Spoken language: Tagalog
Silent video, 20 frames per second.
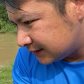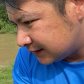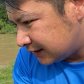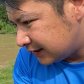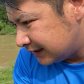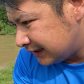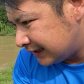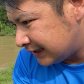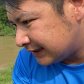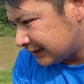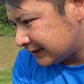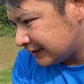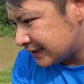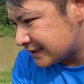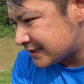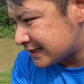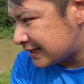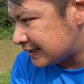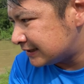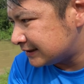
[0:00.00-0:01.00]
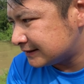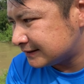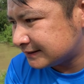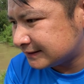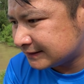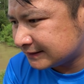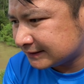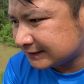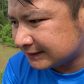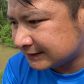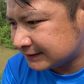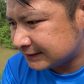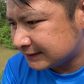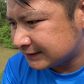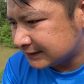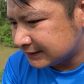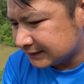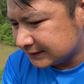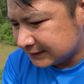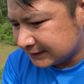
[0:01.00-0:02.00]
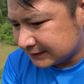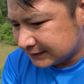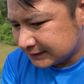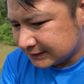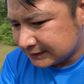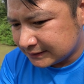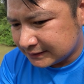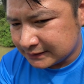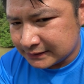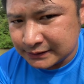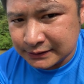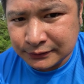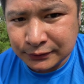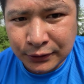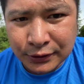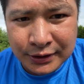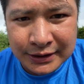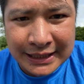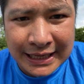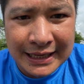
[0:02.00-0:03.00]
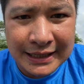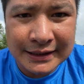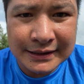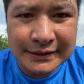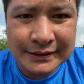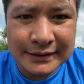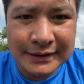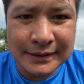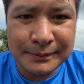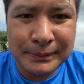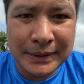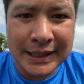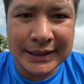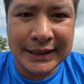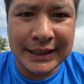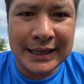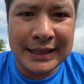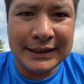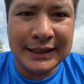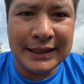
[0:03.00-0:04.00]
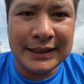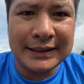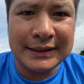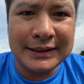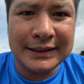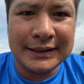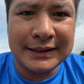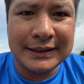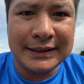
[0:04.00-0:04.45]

Oh, ilan na TDS niyan? 4. 4 na. Pakita natin.